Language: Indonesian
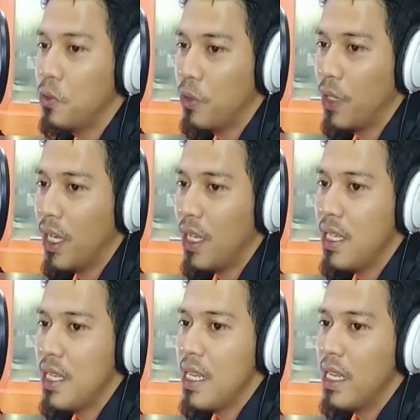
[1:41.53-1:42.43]
ya.
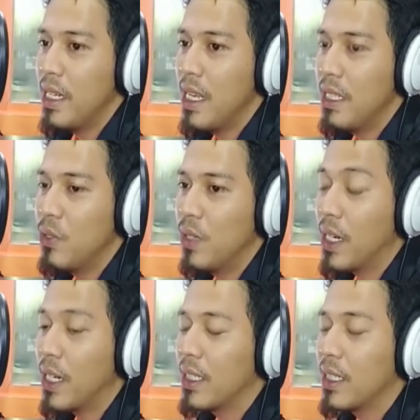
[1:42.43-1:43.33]
Dan juga
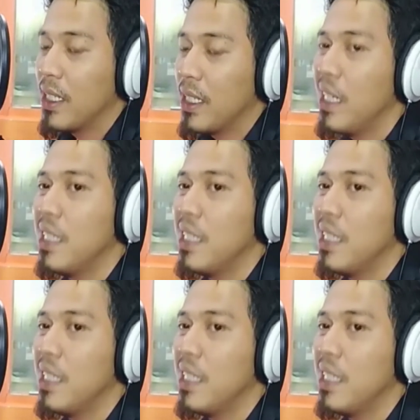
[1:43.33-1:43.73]
kakak teteh